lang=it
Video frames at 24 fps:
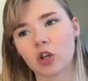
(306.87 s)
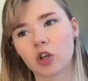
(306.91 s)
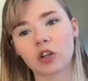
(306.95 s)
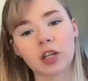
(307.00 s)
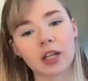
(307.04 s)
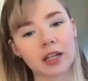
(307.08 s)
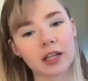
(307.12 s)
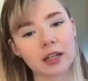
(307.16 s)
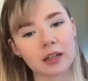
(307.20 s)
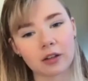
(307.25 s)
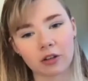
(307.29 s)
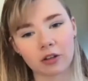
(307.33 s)
con,
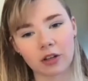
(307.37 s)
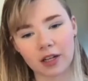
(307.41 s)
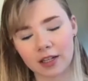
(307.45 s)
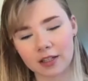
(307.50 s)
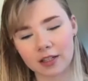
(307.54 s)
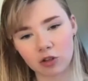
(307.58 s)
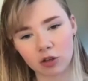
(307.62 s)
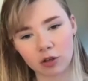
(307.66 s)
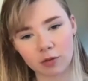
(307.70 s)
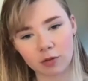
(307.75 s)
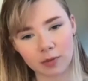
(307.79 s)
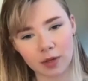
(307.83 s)
i, con, le
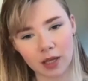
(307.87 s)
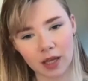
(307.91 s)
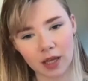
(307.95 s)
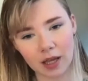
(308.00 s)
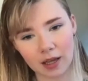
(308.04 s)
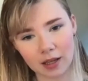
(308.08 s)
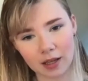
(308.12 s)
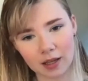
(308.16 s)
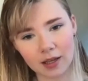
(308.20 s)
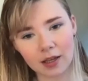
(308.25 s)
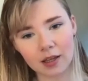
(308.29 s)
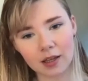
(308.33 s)
canzoni
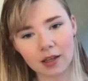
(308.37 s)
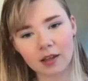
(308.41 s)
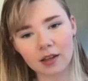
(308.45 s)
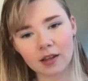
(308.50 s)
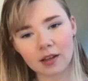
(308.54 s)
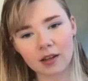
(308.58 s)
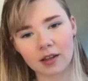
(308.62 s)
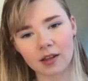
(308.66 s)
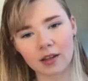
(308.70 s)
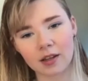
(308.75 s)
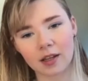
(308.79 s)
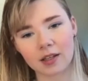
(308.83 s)
miei
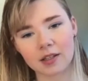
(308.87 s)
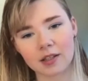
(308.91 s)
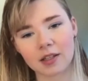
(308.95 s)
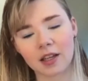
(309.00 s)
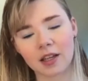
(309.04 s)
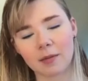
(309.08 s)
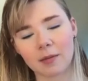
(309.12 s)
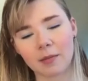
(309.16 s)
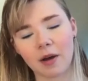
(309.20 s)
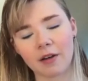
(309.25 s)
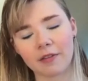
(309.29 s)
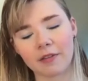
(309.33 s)
eh, che si
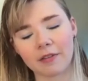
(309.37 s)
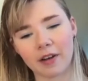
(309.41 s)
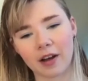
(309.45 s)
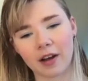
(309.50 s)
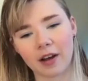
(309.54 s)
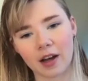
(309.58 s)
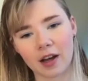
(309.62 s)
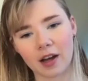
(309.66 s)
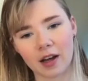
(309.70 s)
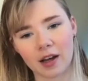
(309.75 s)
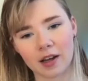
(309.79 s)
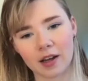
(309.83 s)

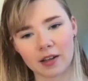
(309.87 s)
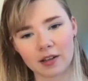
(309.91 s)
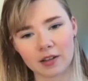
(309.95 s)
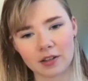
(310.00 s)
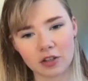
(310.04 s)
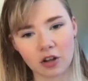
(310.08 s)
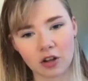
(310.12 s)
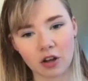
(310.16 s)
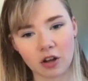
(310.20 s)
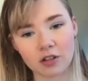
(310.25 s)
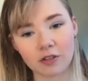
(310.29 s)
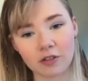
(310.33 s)
chiamava
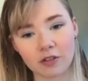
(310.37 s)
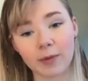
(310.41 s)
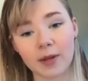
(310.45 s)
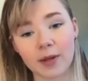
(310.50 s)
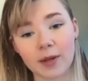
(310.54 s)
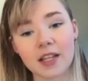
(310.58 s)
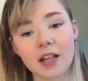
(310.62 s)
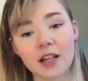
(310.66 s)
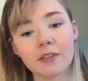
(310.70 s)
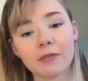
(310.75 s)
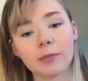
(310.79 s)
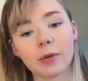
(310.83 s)
Songs of
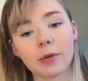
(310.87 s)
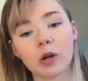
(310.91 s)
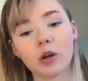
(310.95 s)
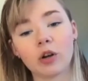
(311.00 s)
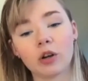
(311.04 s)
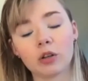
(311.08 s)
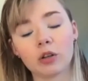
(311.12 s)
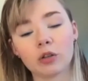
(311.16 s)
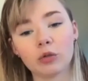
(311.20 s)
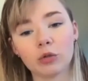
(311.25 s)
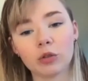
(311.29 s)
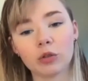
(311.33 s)
Myself,
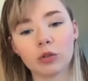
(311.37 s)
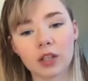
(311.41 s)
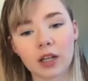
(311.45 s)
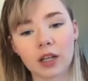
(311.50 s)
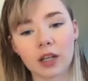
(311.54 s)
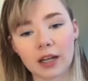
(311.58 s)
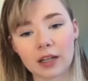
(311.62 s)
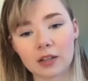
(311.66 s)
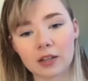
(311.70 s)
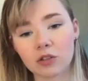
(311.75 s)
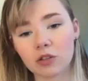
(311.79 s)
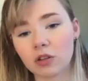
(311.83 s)
però tutte
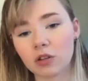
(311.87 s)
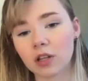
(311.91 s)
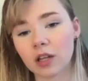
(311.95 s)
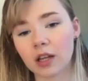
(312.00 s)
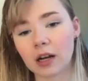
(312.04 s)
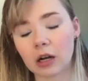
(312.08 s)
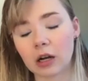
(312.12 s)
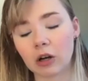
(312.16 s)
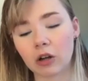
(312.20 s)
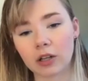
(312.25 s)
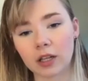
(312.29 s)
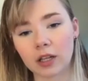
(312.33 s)
le canzoni
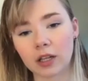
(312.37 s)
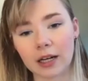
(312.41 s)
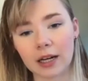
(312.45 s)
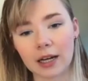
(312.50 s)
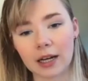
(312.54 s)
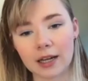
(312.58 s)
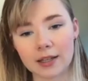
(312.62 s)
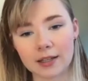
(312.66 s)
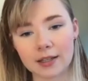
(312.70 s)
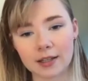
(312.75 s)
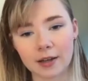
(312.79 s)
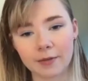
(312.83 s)
erano in
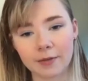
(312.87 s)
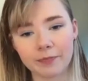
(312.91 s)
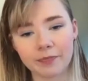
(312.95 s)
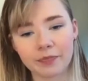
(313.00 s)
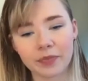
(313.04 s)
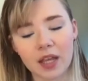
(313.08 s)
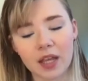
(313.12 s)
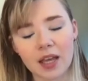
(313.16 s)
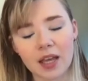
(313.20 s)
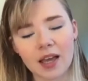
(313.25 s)
inglese.